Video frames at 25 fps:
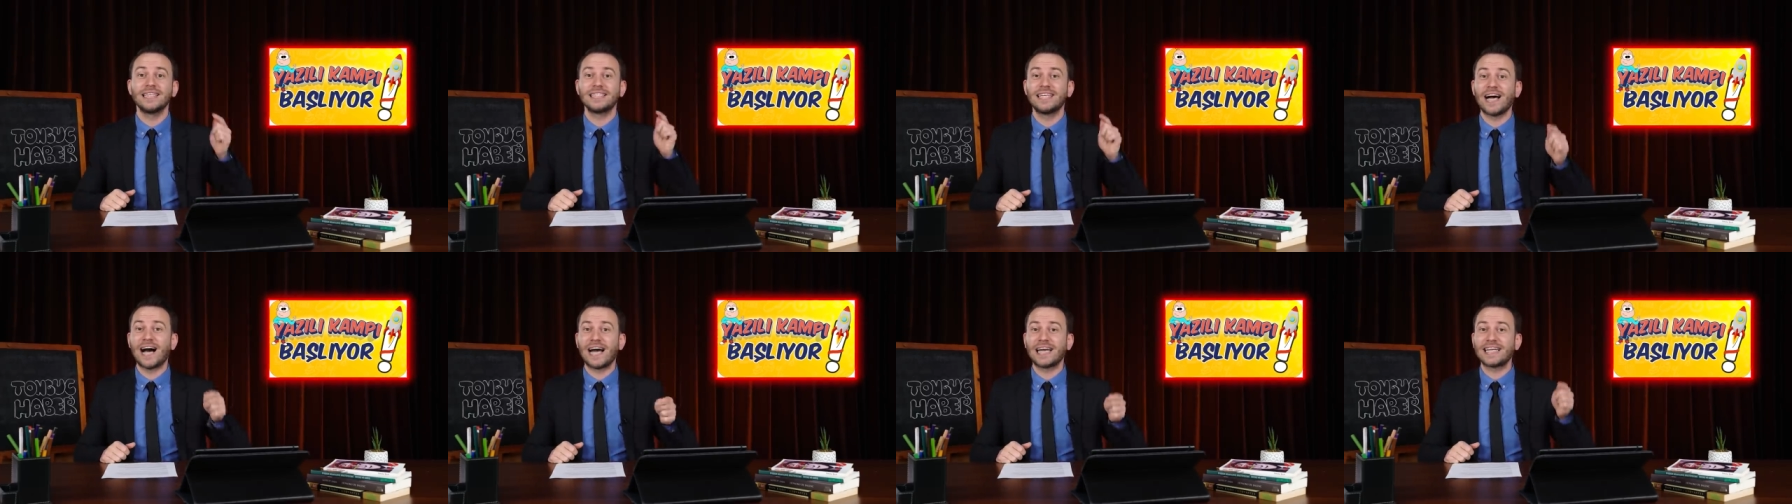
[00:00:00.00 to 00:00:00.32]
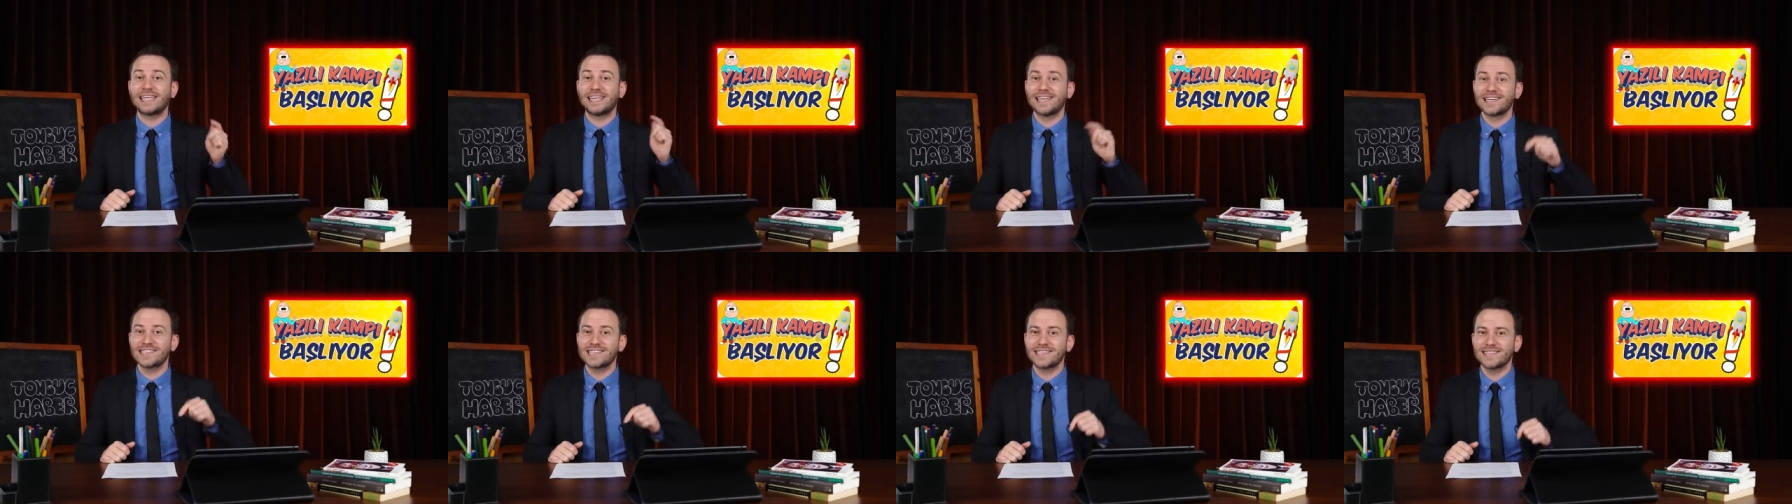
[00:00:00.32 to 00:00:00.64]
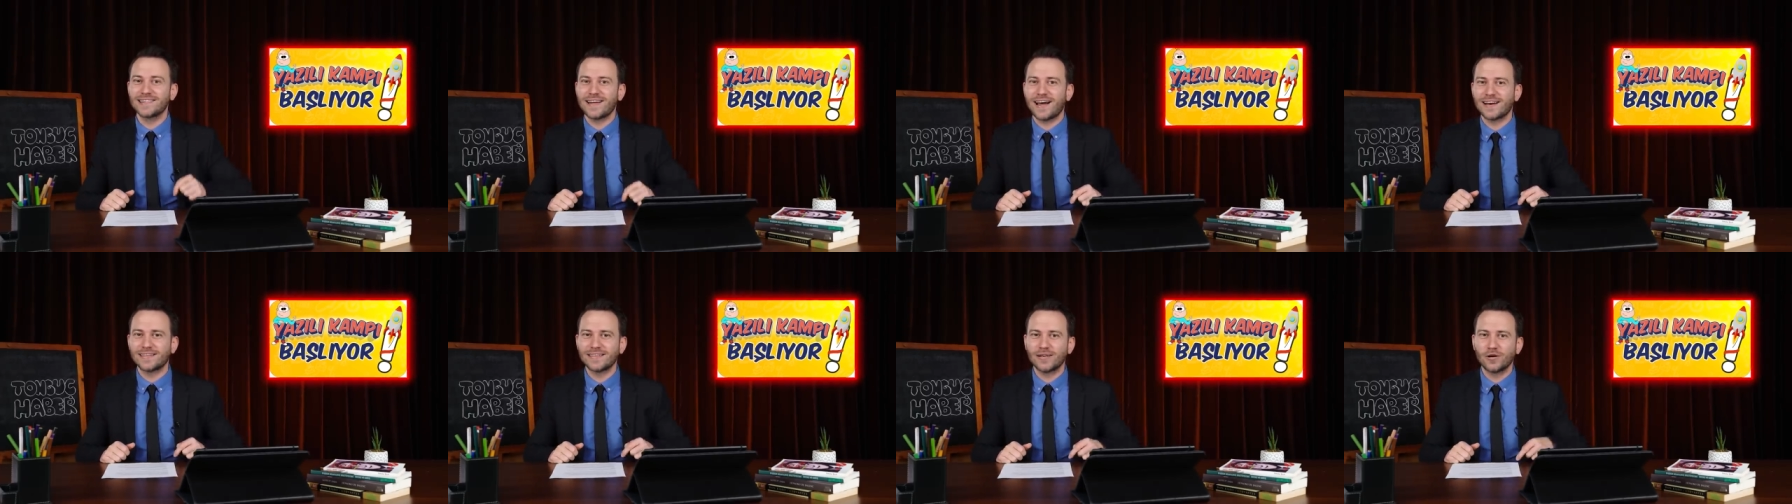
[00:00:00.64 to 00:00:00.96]
yani
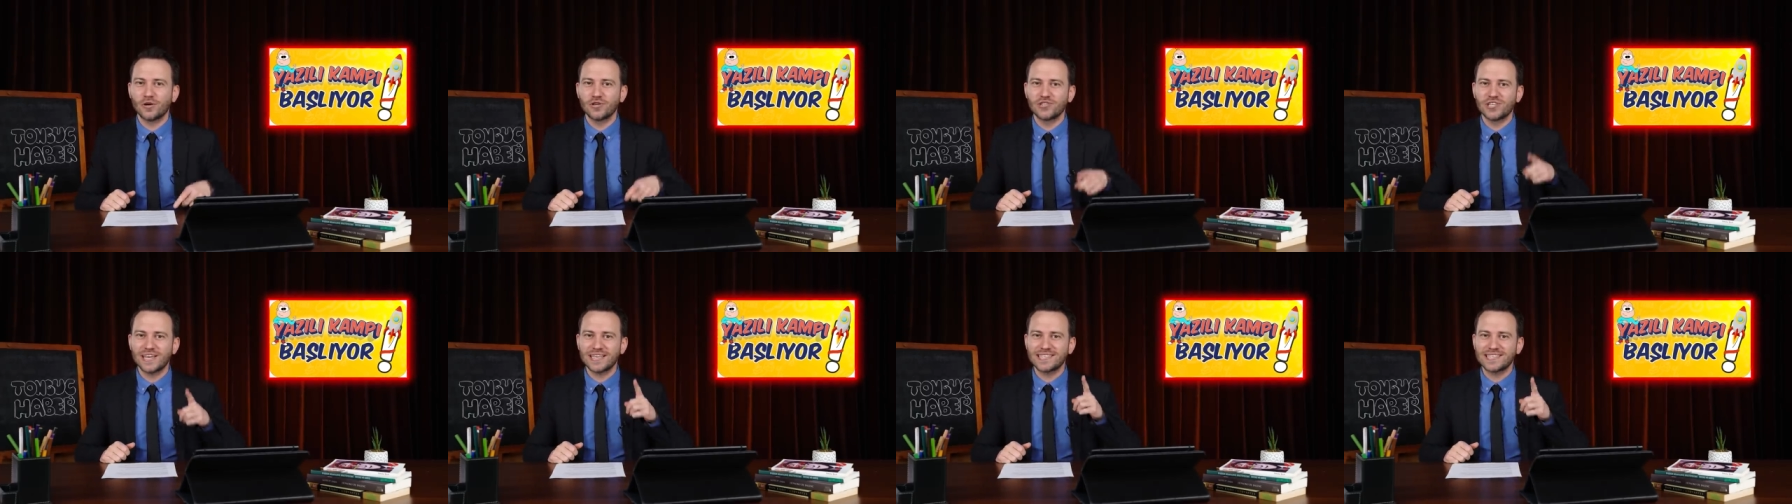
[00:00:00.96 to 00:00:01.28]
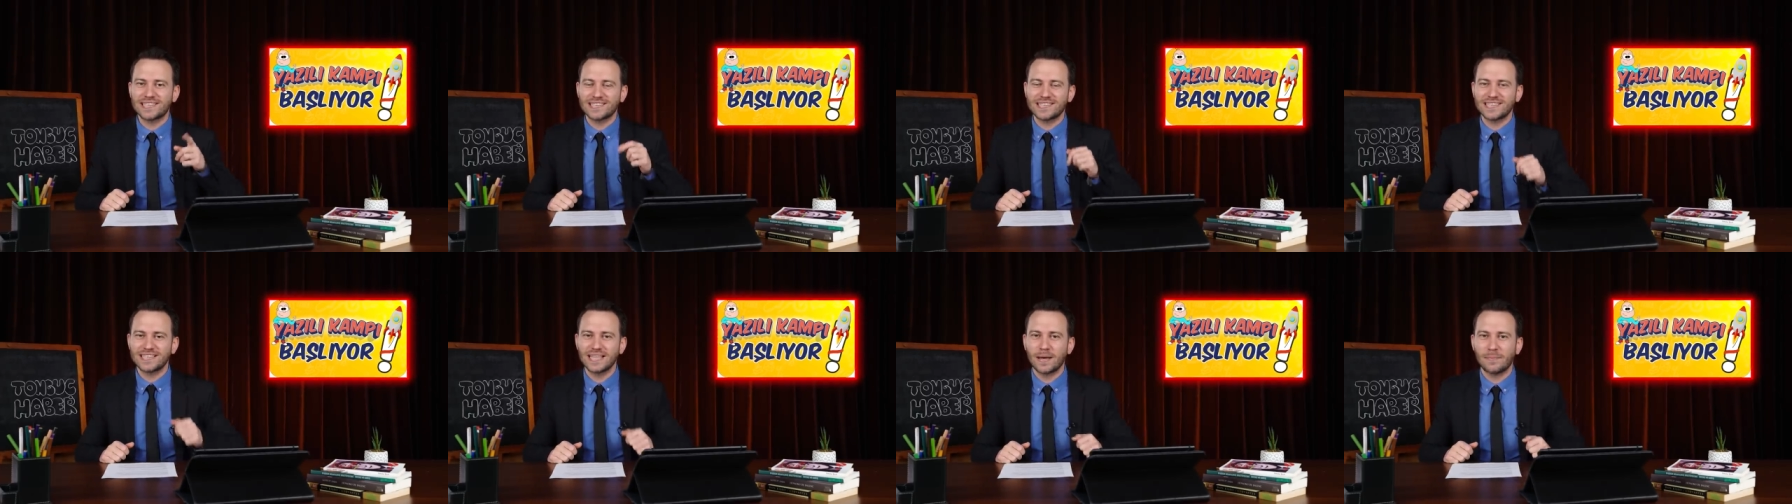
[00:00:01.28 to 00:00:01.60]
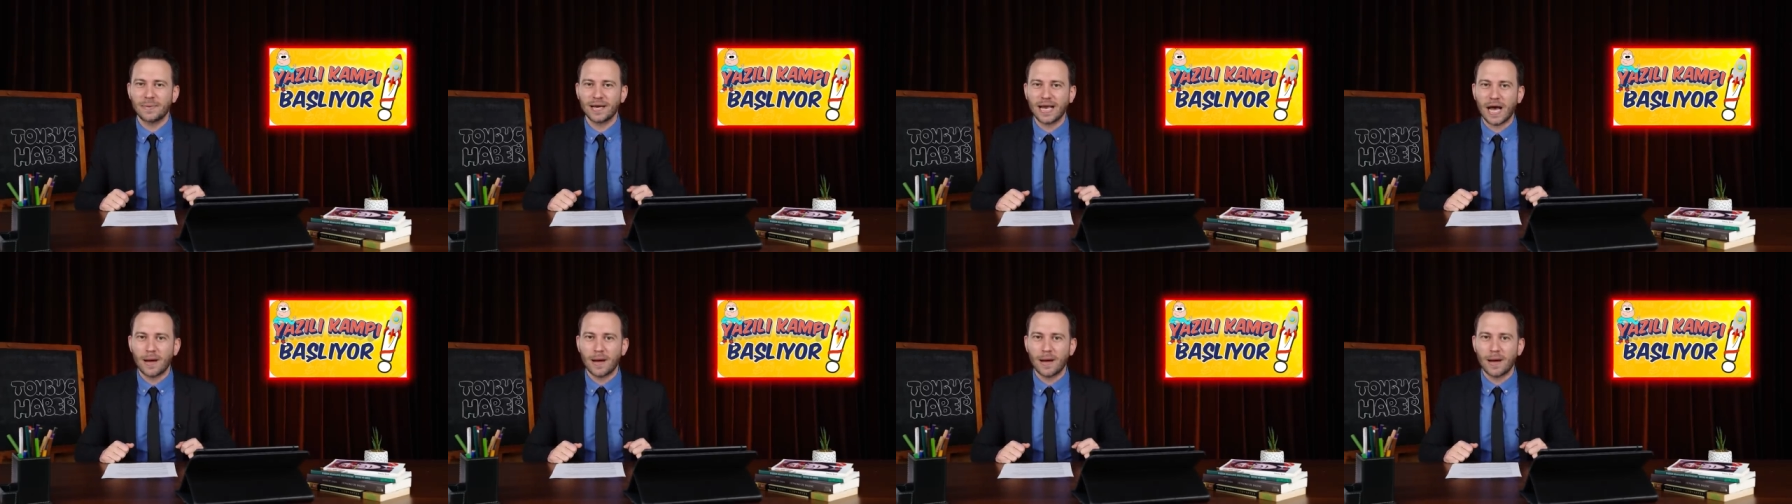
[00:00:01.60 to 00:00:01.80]
yazılılardan önce sizinle